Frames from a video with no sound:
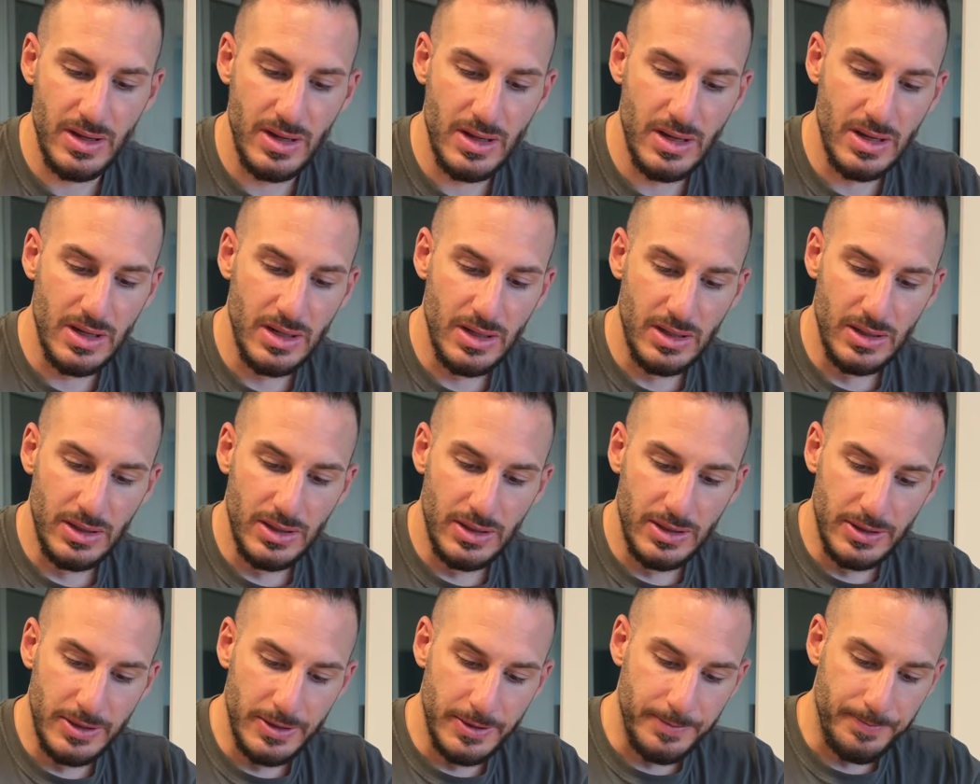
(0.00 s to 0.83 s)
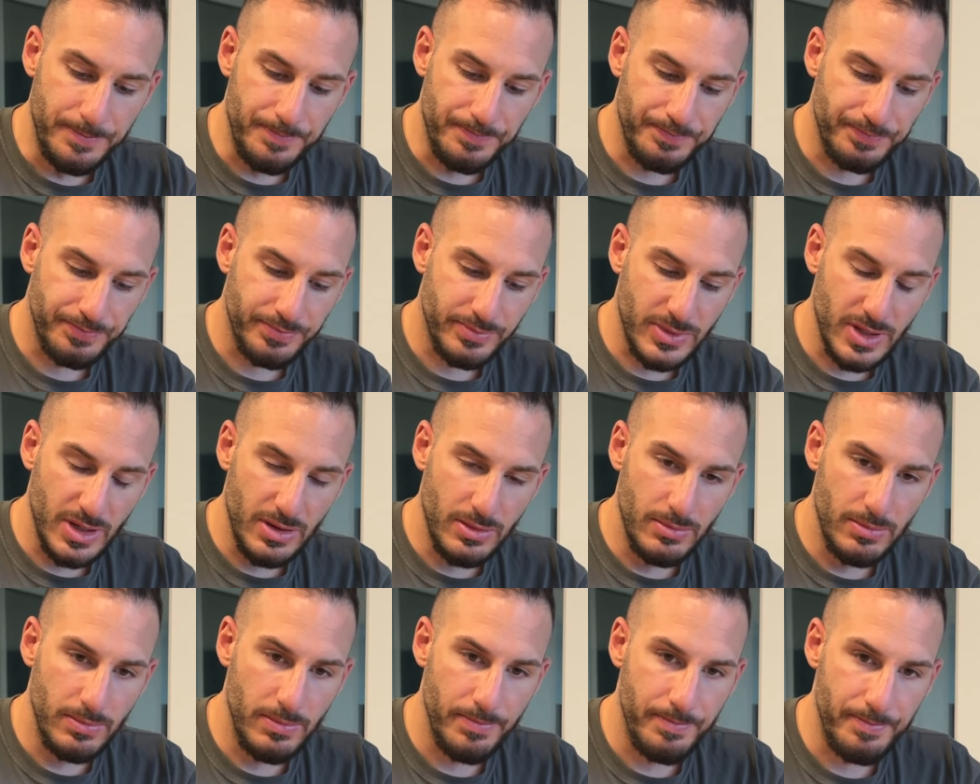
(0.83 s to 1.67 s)
was von Sprite oder
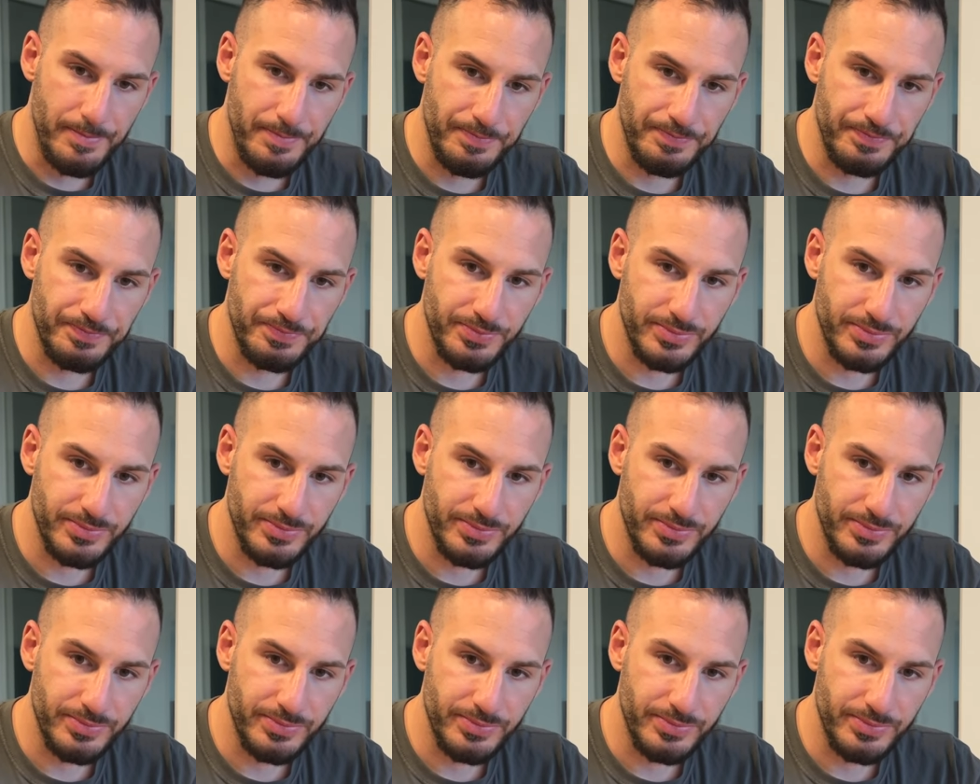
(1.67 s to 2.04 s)
gar nicht?